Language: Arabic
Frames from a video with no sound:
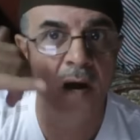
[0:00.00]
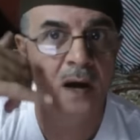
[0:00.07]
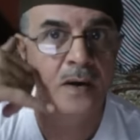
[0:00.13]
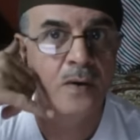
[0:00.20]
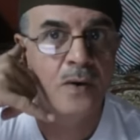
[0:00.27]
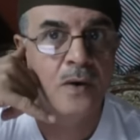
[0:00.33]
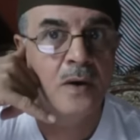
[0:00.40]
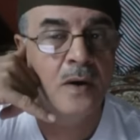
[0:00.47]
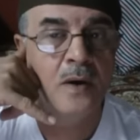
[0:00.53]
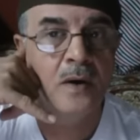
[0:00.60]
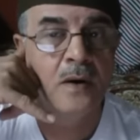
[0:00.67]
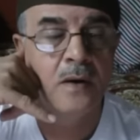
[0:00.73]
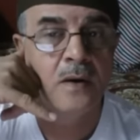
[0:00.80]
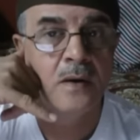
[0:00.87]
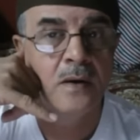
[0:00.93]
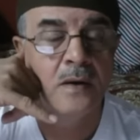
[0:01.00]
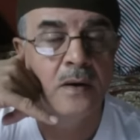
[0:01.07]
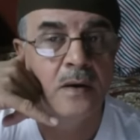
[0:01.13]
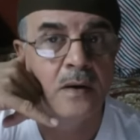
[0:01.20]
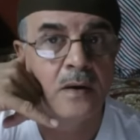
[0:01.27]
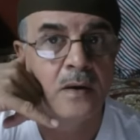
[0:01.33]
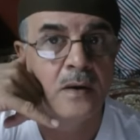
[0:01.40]
ألو
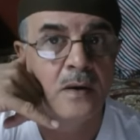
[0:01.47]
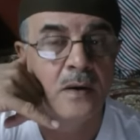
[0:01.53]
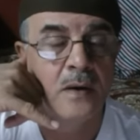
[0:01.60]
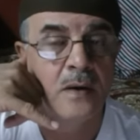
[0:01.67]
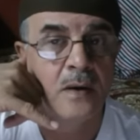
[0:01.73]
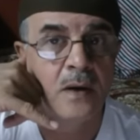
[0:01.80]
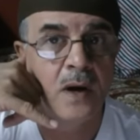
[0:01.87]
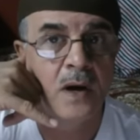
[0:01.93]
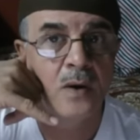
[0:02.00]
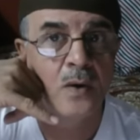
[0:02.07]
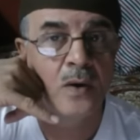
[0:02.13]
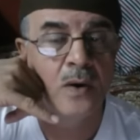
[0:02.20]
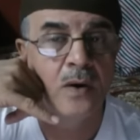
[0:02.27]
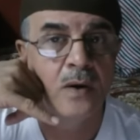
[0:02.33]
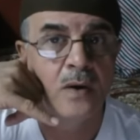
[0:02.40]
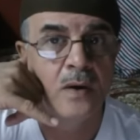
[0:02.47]
ألو